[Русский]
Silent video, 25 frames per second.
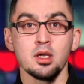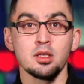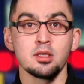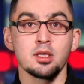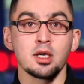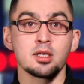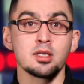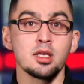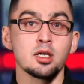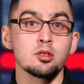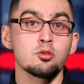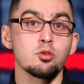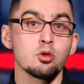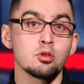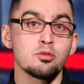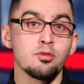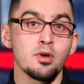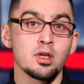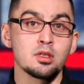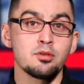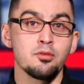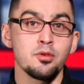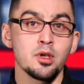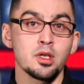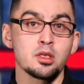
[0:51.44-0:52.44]
Тогда тот в
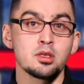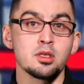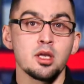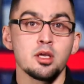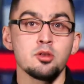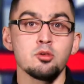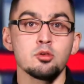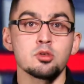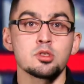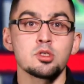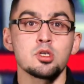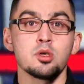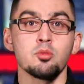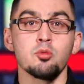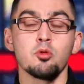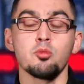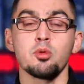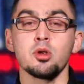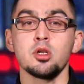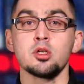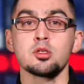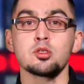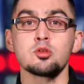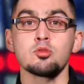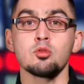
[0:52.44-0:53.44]
ответ нанес ему по
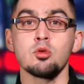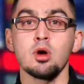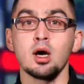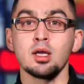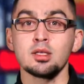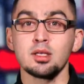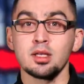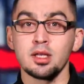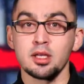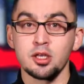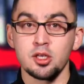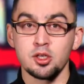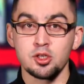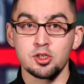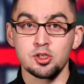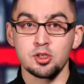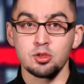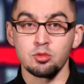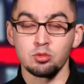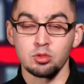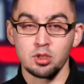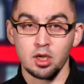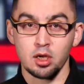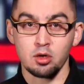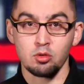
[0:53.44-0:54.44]
лицу
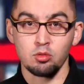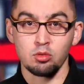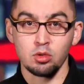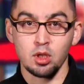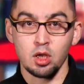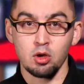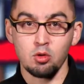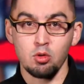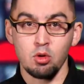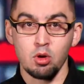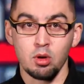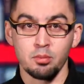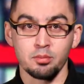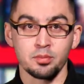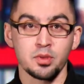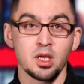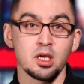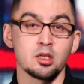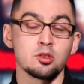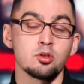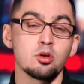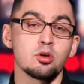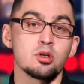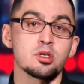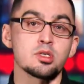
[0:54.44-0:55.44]
аналогичный удар кулаком,
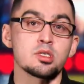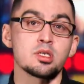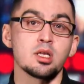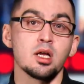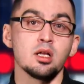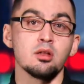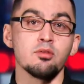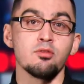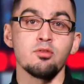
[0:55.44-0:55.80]
который стал